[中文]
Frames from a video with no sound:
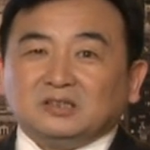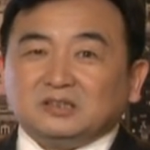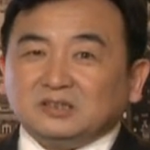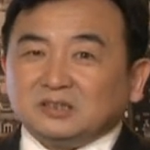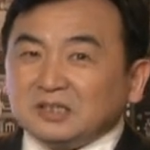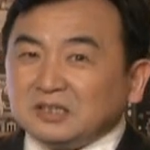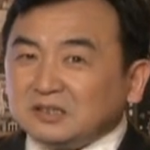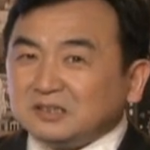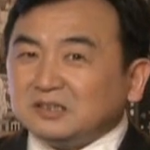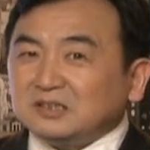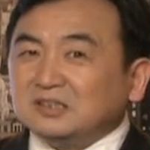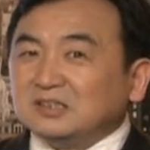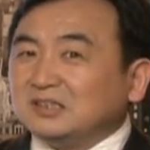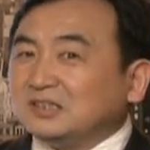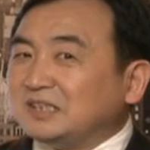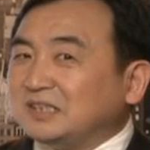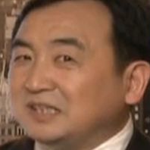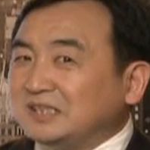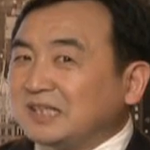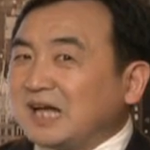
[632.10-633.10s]
任何
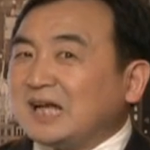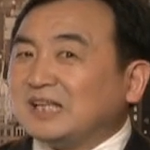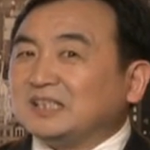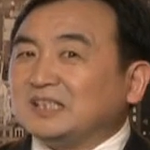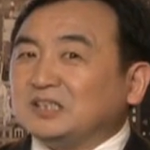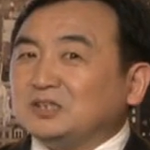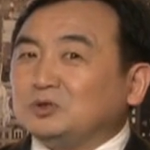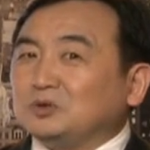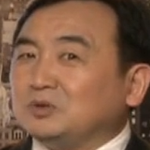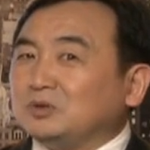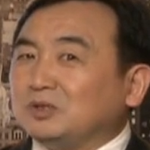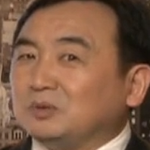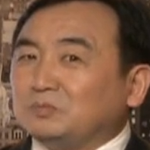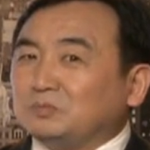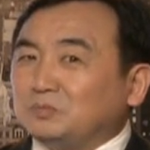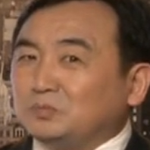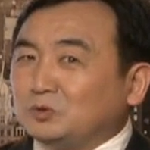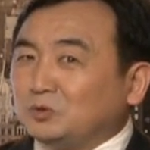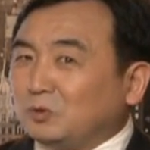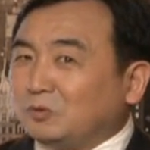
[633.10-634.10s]
其他地区的
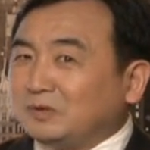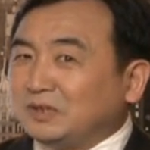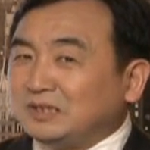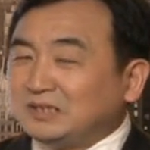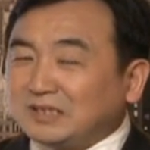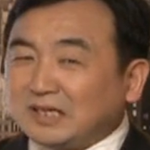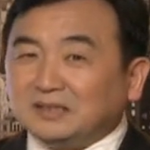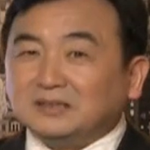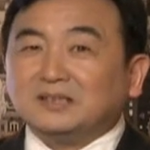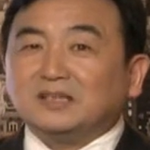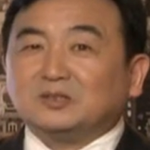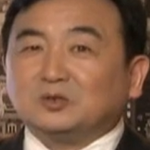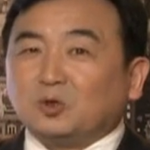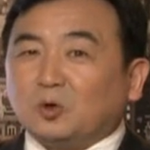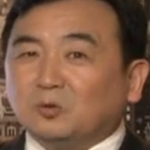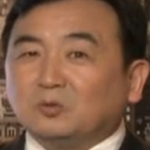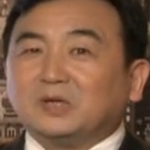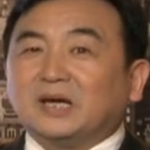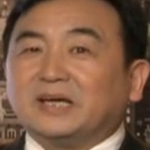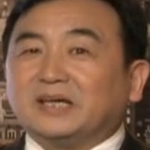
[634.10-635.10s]
作为人的
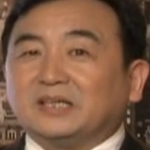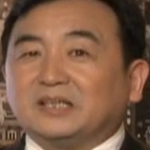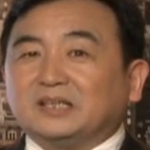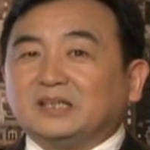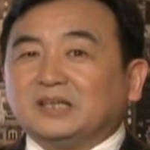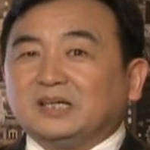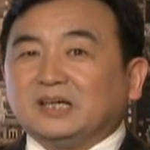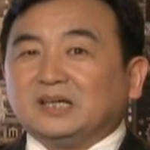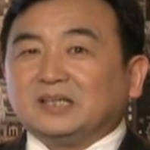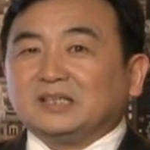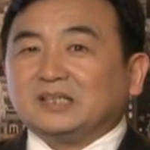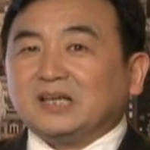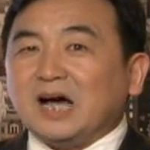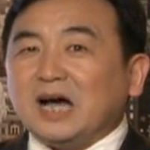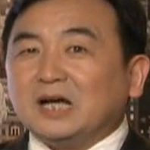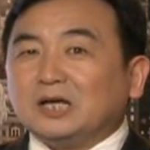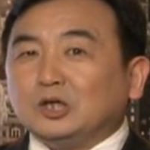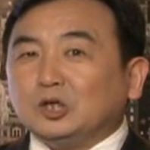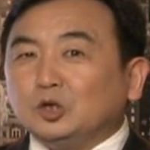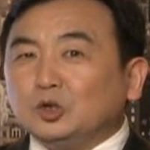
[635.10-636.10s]
同类，
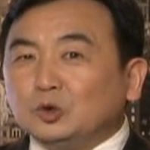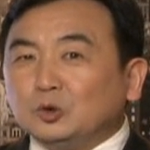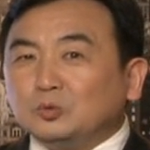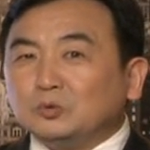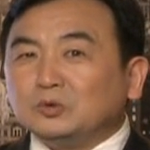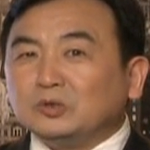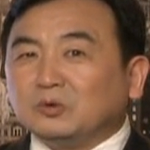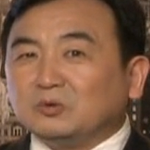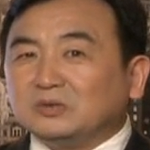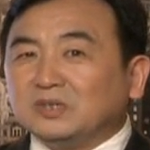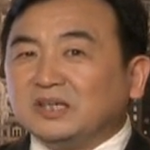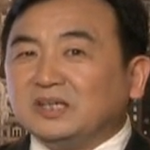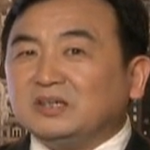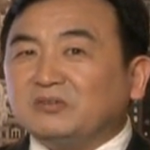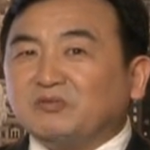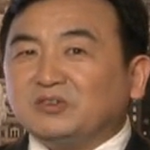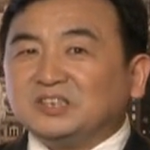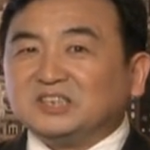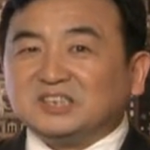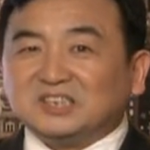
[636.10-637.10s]
他拥有那一
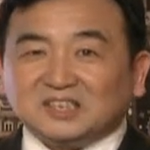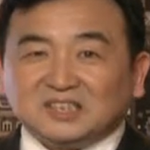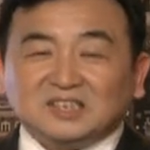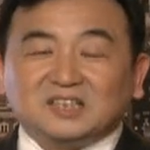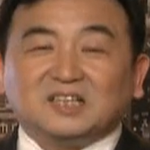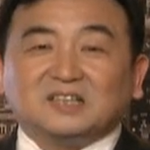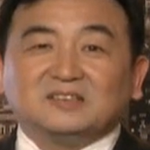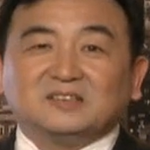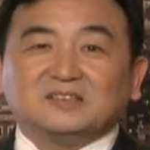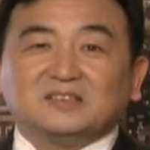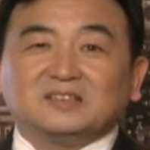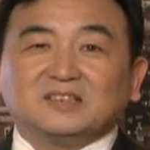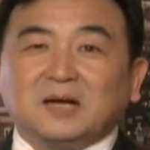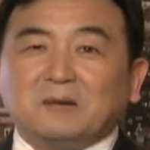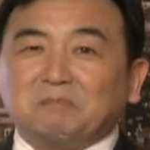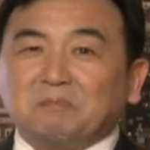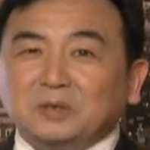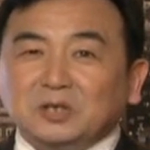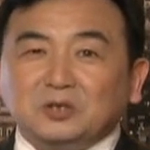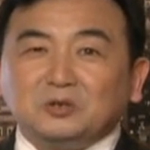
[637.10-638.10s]
份责任，他
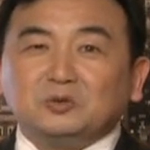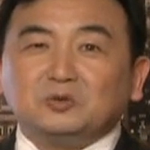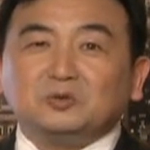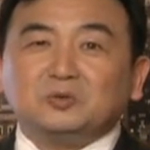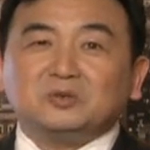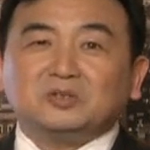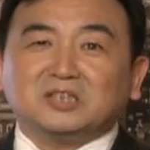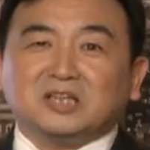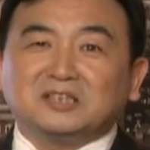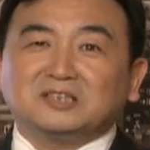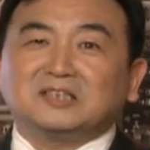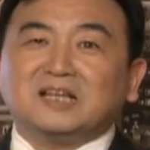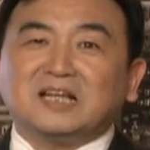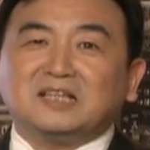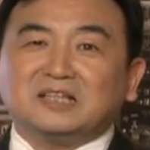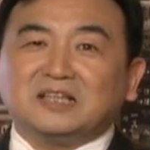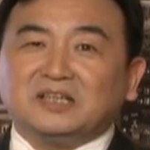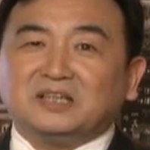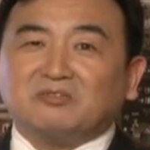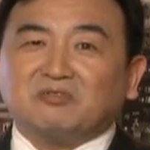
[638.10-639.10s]
必须承
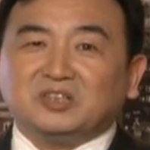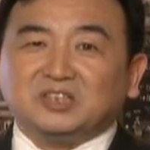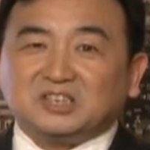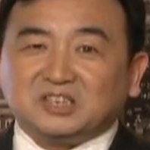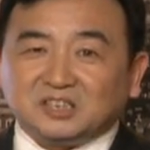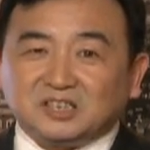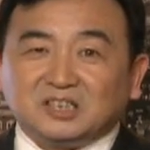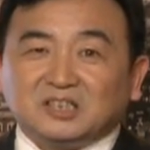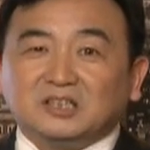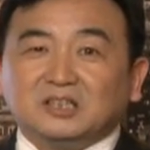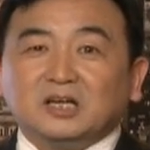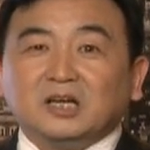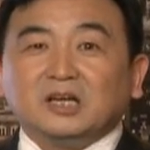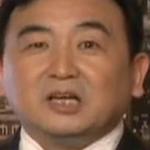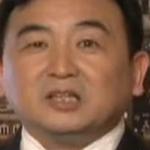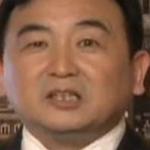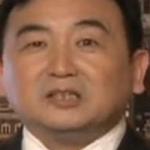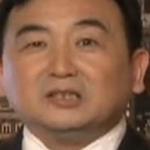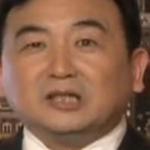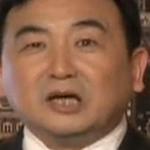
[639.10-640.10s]
担那一份责任。
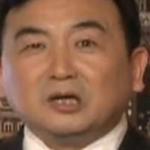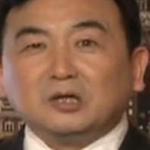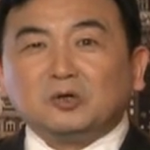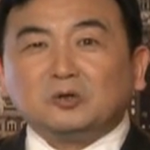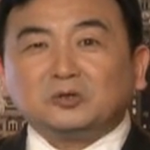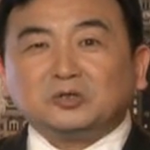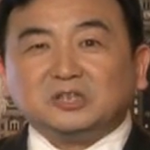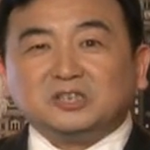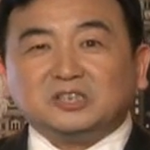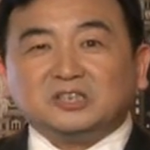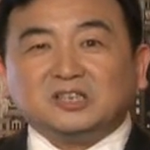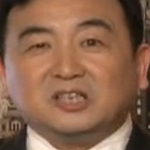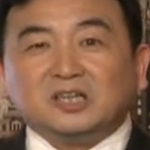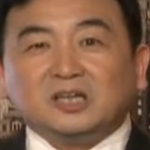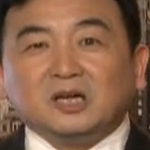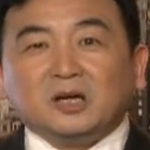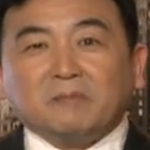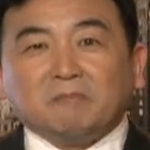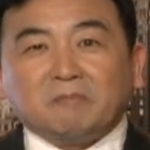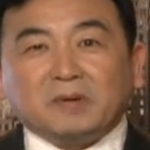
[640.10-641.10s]
能够使得
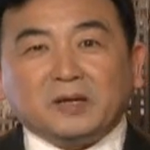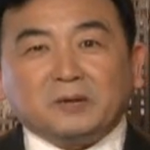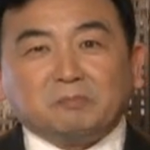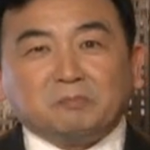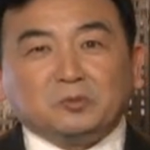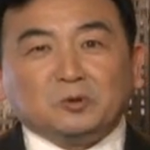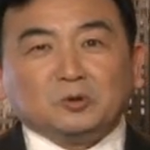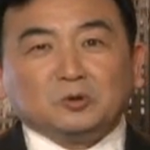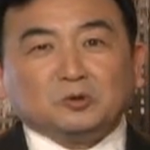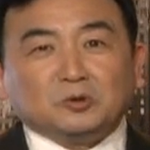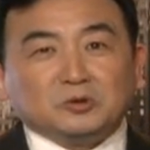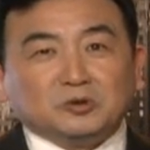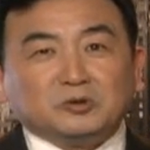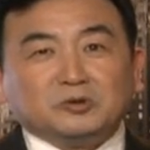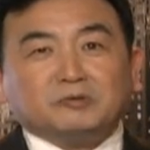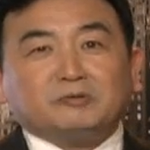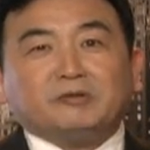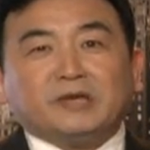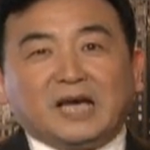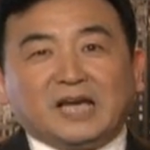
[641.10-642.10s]
被剥夺
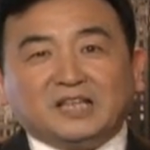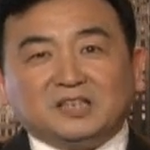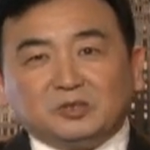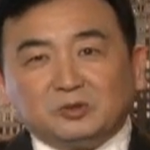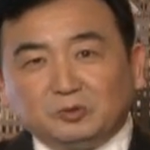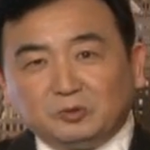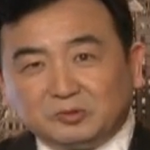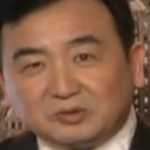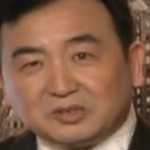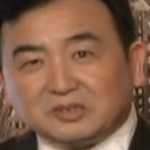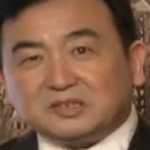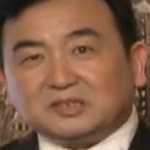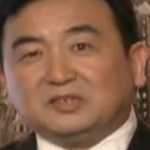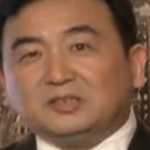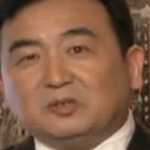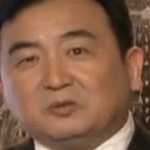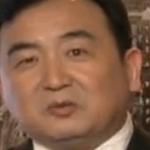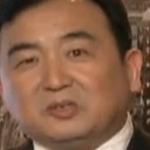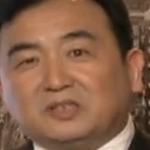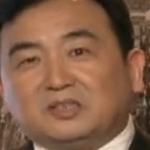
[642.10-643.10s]
尊严与自
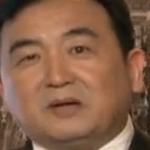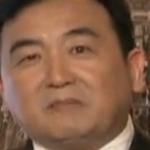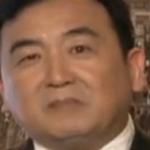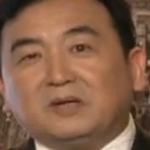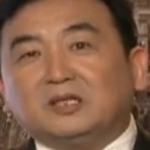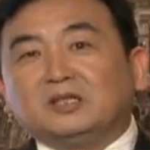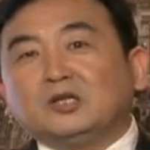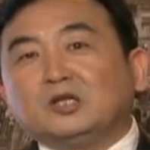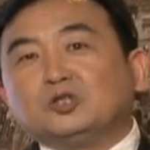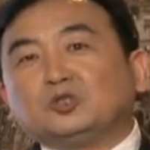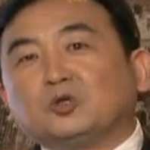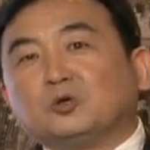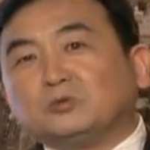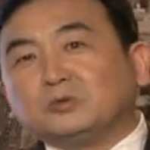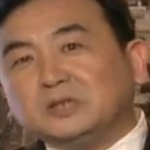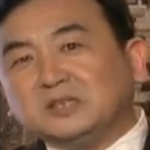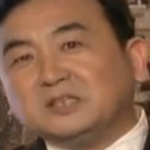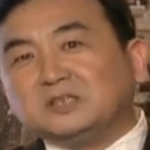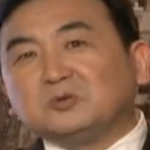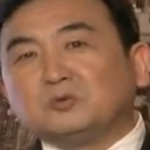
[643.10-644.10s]
由的人们
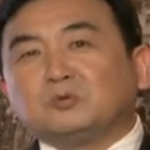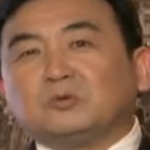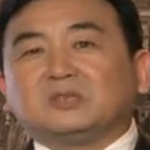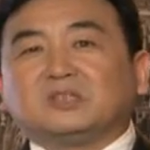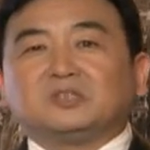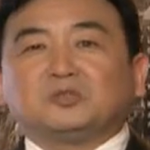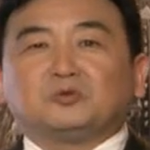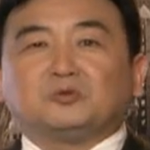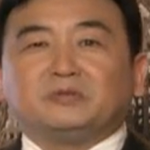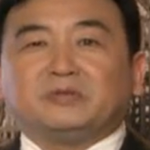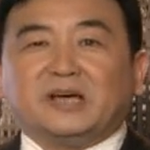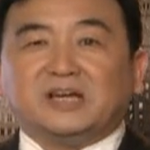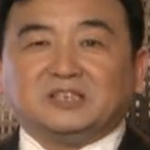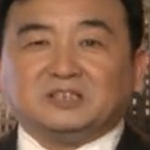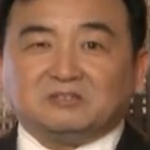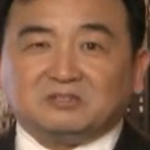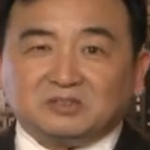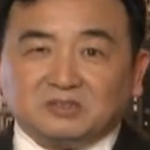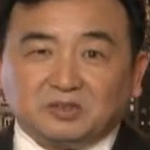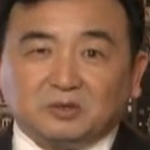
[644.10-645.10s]
重新获得尊严
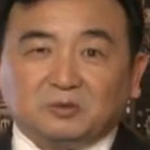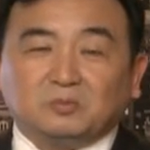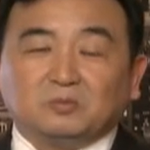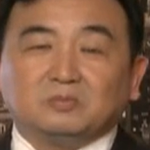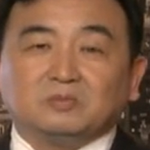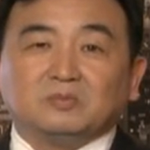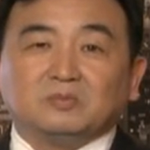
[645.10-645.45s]
与自由，